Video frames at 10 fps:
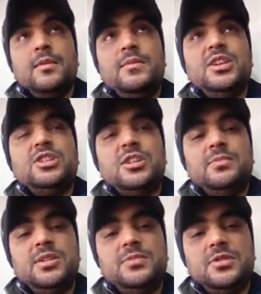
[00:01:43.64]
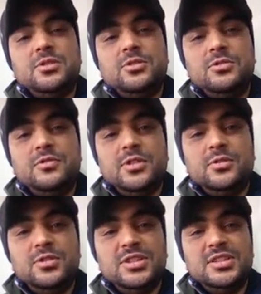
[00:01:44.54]
مي شباب سيرتو في
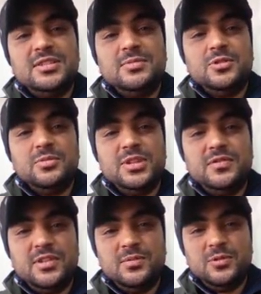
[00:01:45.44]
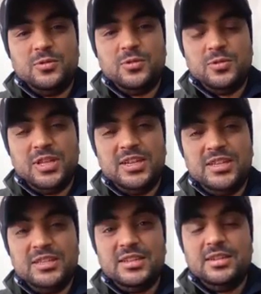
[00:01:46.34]
تونس لازمكم تفهموا يا يعني
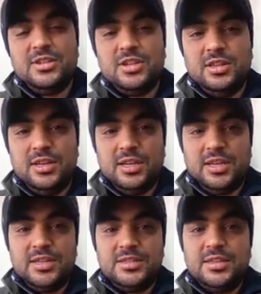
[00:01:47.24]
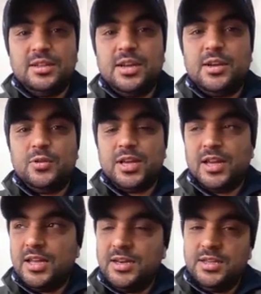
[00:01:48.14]
ناس يلي شادين الكراسي راهو
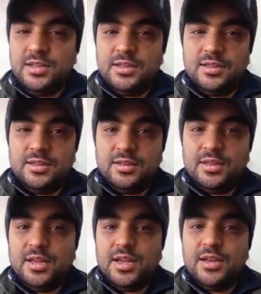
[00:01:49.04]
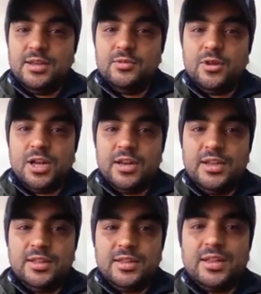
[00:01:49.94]
يعاني يعاني
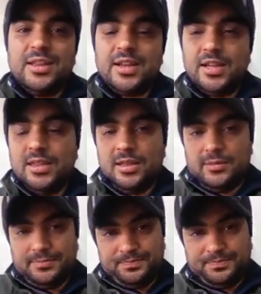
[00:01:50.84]
معاناة غير عادية